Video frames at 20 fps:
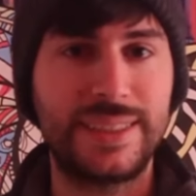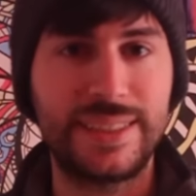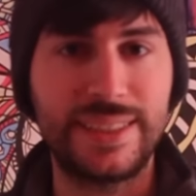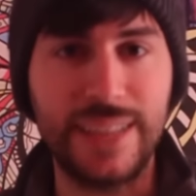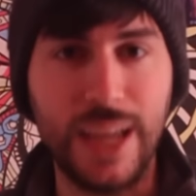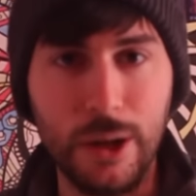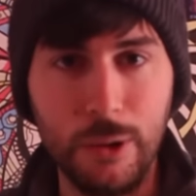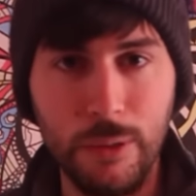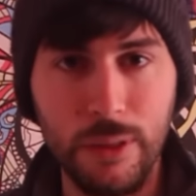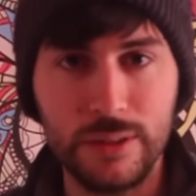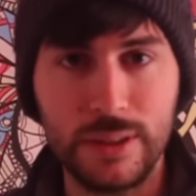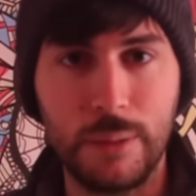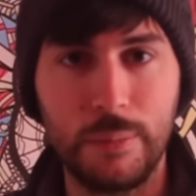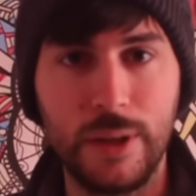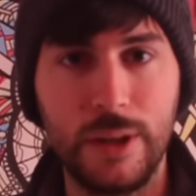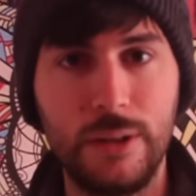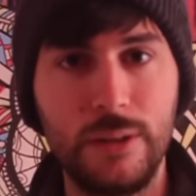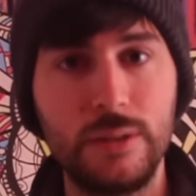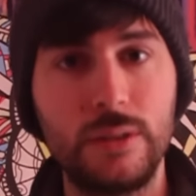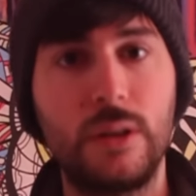Saludos
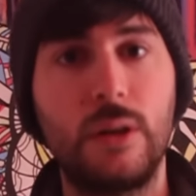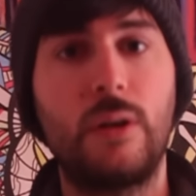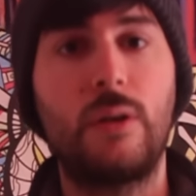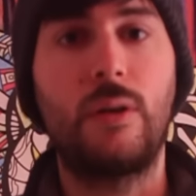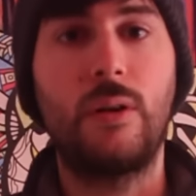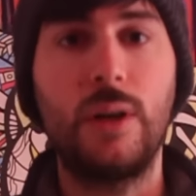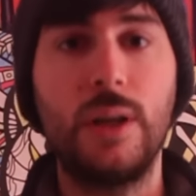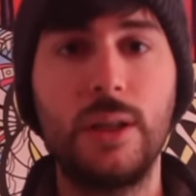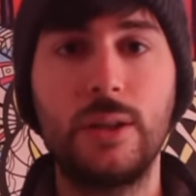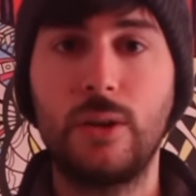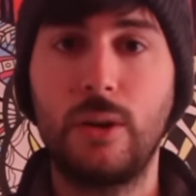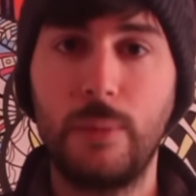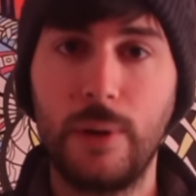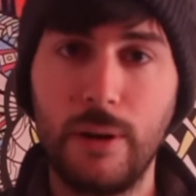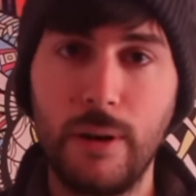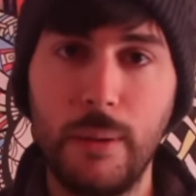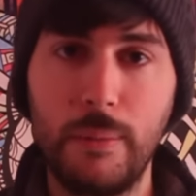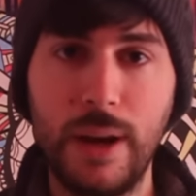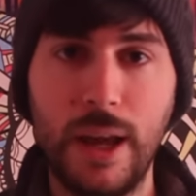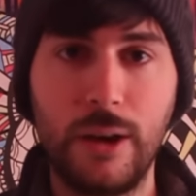amigos, hoy no
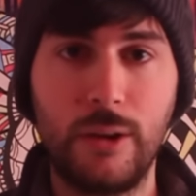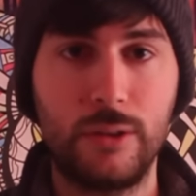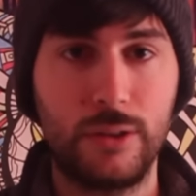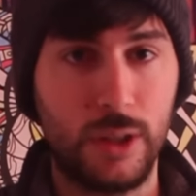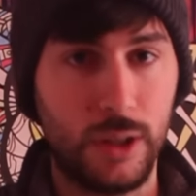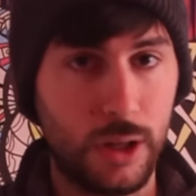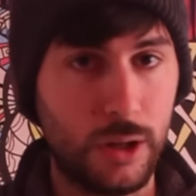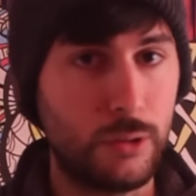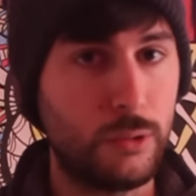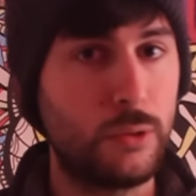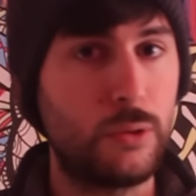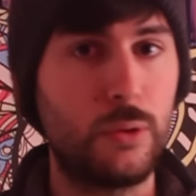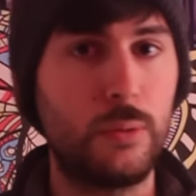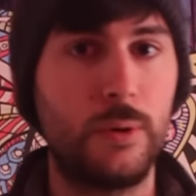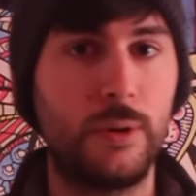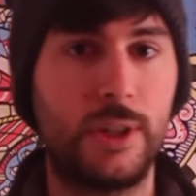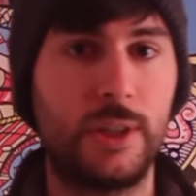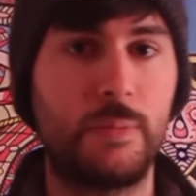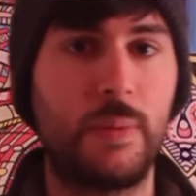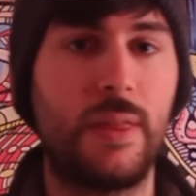vengo a hablaros de ningún cubo
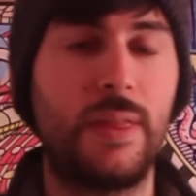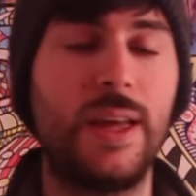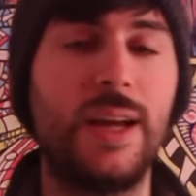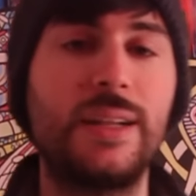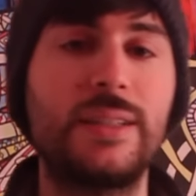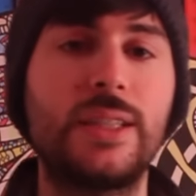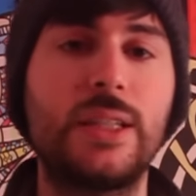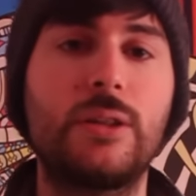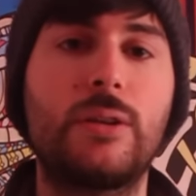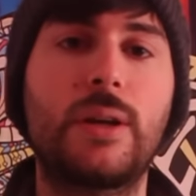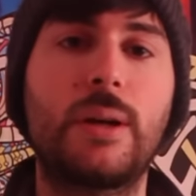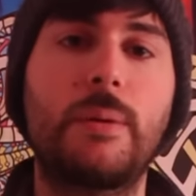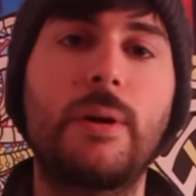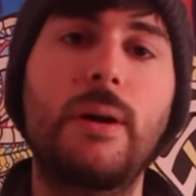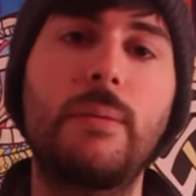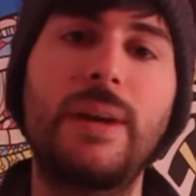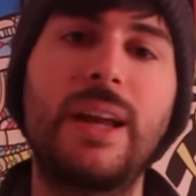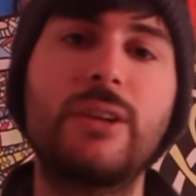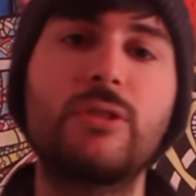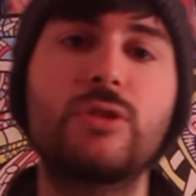en especial, sino que vengo a
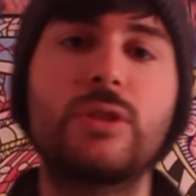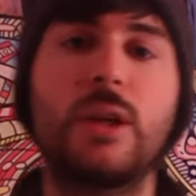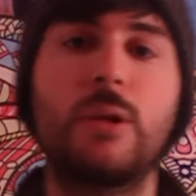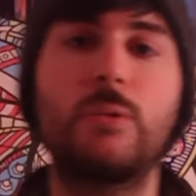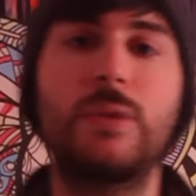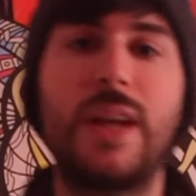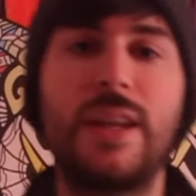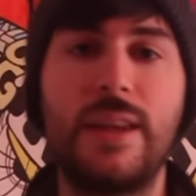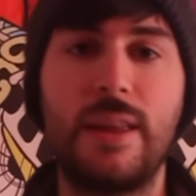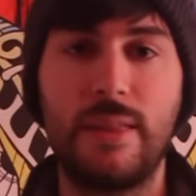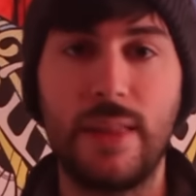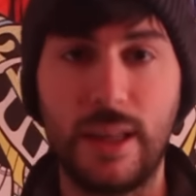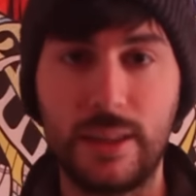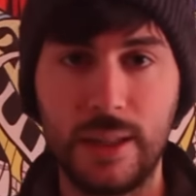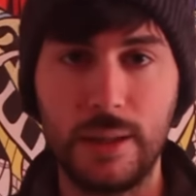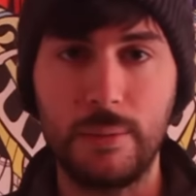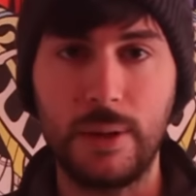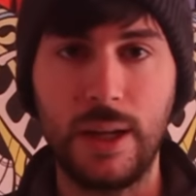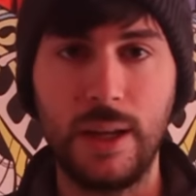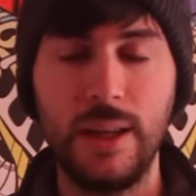hablaros de una
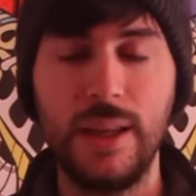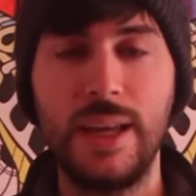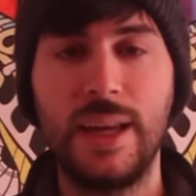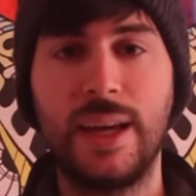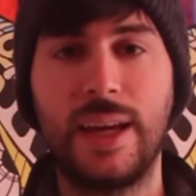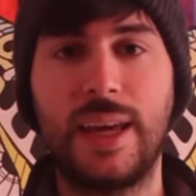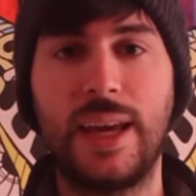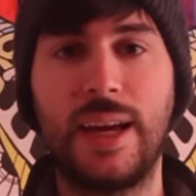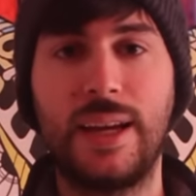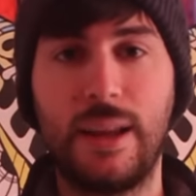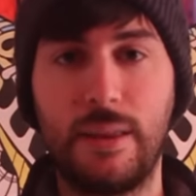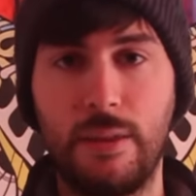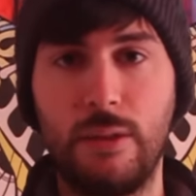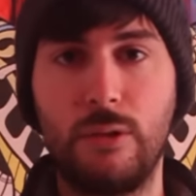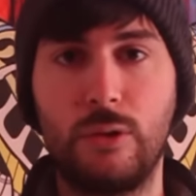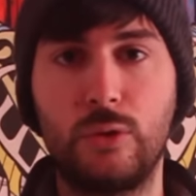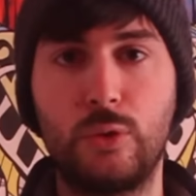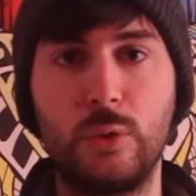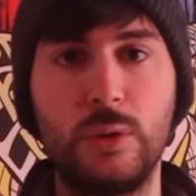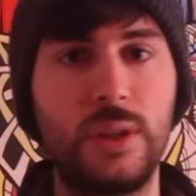iniciativa que ha nacido
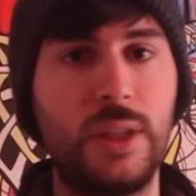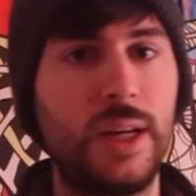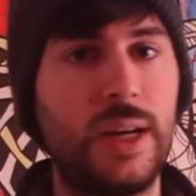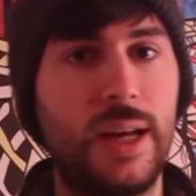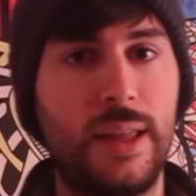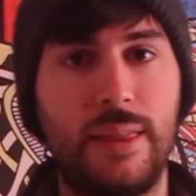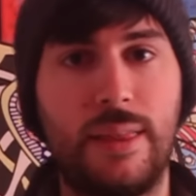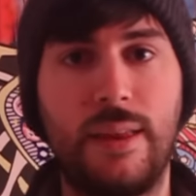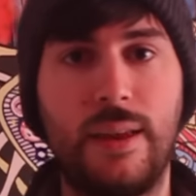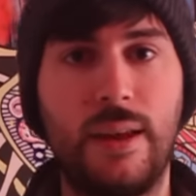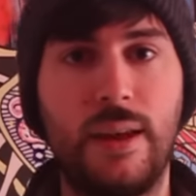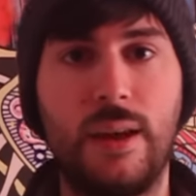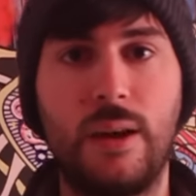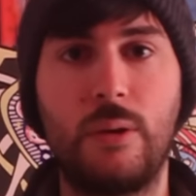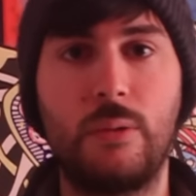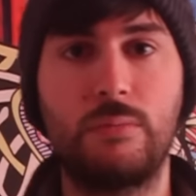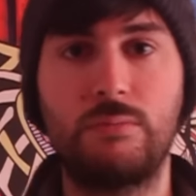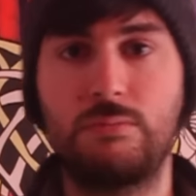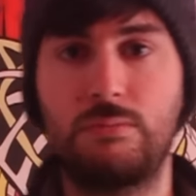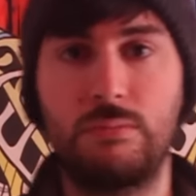en Twitter hace
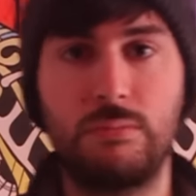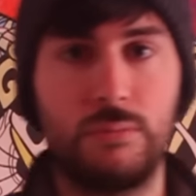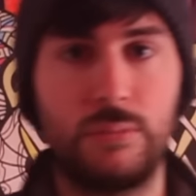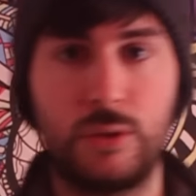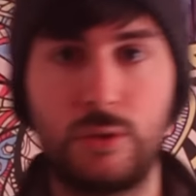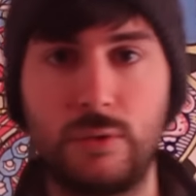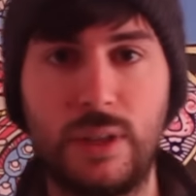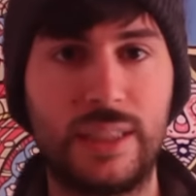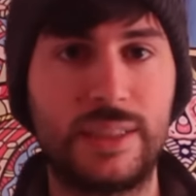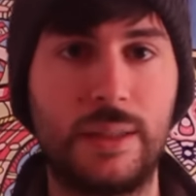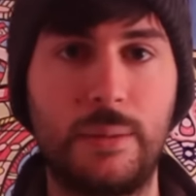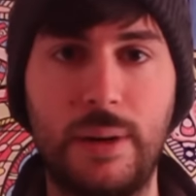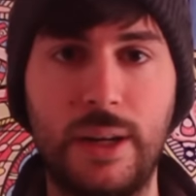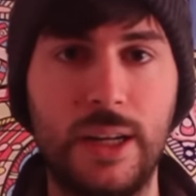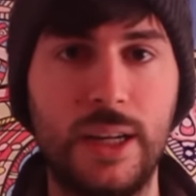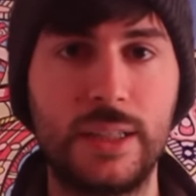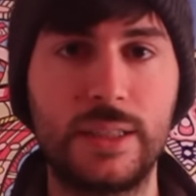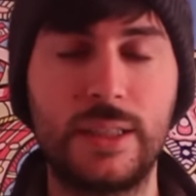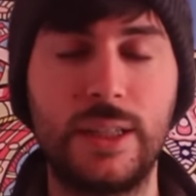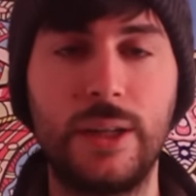pues unas
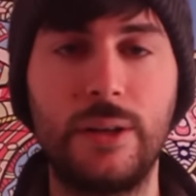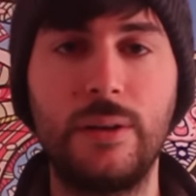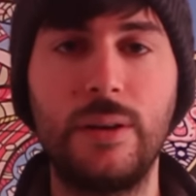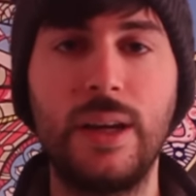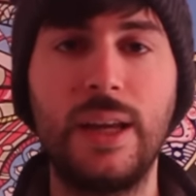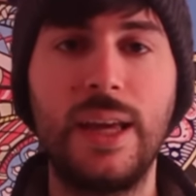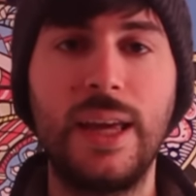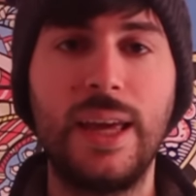semanas creo,